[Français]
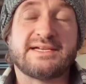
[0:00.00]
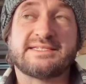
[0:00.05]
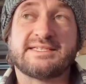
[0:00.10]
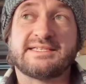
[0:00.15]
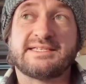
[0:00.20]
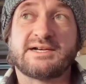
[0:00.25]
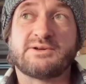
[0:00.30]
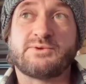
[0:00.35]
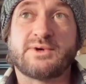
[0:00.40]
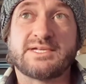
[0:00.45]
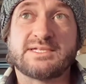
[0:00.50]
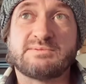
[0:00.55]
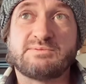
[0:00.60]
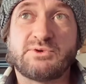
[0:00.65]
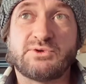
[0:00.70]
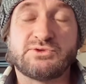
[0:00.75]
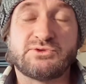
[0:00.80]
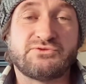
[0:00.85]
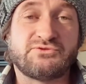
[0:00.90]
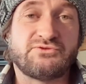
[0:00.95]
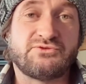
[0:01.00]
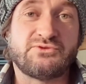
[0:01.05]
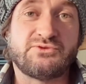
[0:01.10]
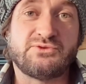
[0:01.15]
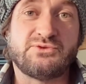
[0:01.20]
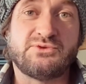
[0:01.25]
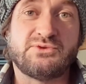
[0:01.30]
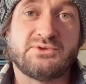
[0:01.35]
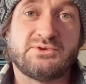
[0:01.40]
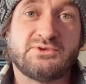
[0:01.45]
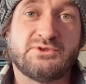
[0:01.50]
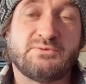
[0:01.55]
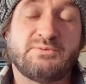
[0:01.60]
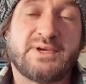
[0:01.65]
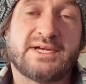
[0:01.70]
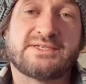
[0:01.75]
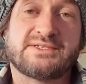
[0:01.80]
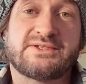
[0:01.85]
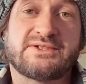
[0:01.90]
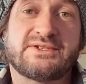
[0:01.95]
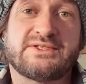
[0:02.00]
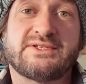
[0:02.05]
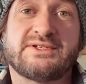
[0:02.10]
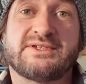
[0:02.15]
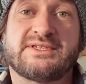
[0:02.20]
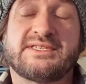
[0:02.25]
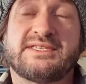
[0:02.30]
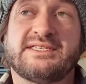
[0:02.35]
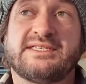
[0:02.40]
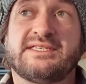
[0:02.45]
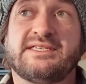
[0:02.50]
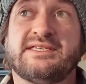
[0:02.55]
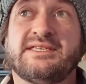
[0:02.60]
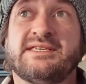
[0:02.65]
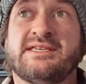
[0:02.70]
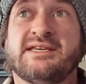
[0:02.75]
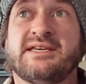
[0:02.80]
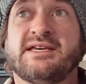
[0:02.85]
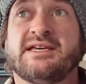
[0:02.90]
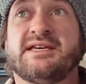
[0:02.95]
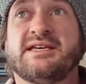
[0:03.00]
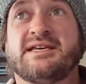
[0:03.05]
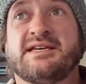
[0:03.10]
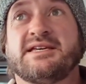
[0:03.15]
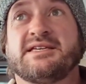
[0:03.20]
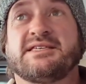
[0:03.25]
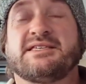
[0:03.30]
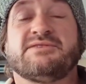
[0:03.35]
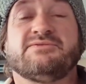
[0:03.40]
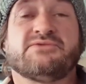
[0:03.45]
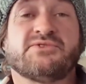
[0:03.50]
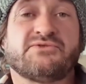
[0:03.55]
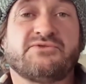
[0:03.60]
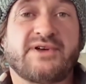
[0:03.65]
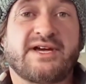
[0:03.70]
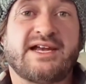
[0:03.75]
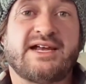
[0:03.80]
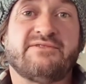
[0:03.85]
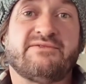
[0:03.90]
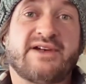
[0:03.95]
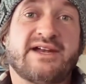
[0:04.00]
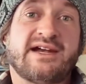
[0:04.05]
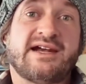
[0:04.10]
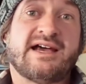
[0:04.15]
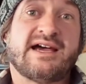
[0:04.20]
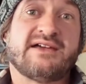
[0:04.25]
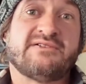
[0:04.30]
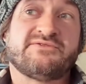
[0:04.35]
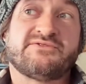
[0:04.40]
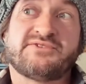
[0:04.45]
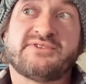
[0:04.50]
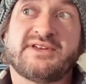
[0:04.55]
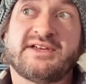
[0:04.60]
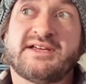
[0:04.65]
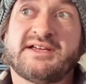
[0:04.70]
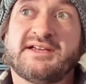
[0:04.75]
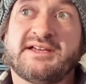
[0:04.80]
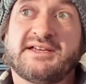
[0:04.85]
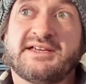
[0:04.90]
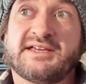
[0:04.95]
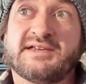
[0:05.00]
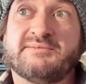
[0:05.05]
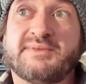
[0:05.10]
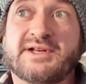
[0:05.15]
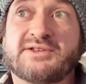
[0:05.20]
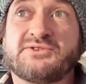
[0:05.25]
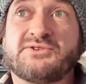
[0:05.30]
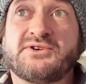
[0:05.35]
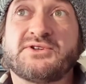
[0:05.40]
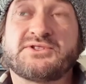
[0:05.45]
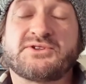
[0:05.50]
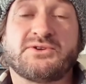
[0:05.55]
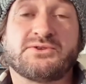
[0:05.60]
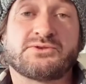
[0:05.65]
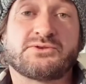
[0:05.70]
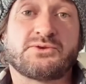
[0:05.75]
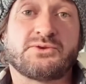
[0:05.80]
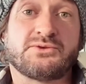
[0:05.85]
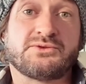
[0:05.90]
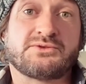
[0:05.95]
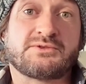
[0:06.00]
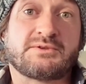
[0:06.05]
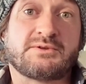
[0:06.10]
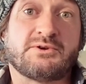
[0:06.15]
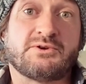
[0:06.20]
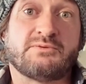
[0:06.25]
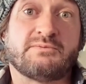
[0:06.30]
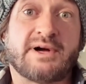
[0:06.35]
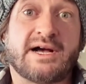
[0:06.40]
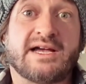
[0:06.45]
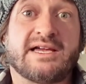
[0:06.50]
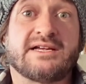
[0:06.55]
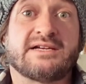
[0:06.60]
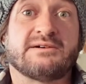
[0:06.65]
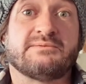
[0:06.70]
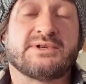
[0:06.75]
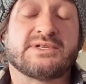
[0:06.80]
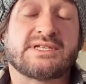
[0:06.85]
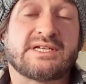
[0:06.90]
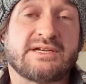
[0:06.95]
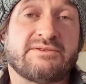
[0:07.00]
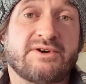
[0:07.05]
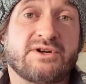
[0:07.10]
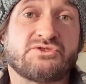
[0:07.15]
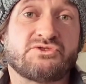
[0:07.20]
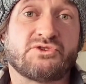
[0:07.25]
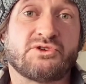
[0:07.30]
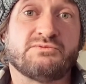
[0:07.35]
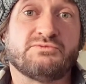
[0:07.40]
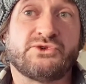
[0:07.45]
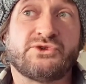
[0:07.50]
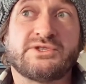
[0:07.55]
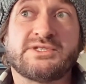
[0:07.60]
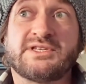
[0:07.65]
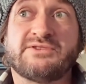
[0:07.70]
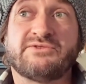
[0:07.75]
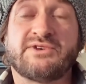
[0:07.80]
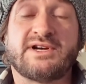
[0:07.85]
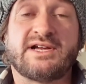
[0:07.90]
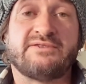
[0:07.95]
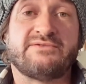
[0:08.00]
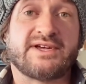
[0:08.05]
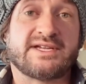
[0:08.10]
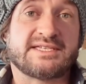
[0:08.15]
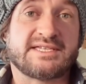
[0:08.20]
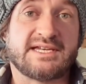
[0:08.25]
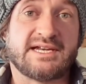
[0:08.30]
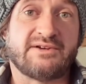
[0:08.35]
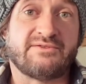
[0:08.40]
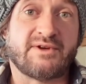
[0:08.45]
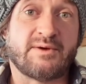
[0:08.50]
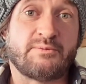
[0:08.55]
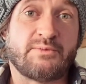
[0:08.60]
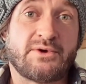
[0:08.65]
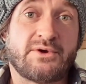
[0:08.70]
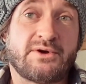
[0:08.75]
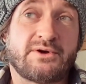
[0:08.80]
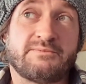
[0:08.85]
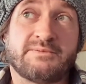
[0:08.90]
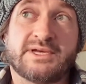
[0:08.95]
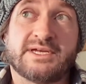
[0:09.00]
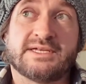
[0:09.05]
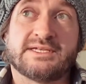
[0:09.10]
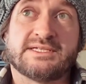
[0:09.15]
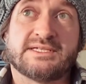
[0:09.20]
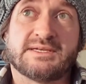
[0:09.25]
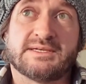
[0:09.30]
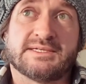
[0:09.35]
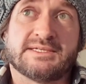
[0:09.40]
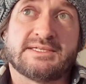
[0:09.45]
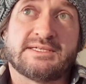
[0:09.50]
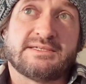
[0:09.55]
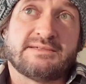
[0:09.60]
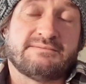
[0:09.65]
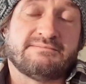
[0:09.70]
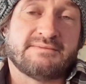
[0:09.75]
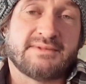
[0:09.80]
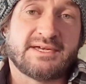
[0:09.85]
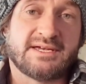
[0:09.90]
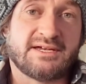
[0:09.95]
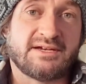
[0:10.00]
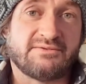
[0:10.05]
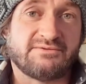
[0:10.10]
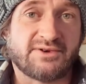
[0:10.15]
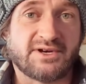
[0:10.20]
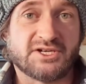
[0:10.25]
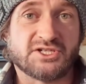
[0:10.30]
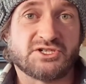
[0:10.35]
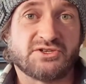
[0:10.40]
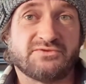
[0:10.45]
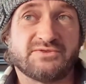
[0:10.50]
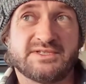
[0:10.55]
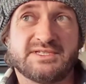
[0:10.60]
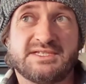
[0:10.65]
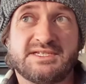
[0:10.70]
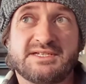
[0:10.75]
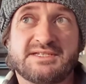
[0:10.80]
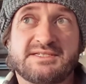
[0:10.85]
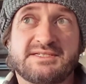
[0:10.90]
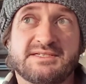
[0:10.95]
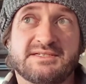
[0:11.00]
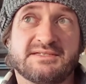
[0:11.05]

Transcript: à cet accroissement de flux de personnes qui, qui vont vers la van life. Et maintenant, ils se rendent compte que bah, il commence à y avoir trop de monde et veulent inverser la vapeur, mais c'est, j'ai envie de dire, c'est,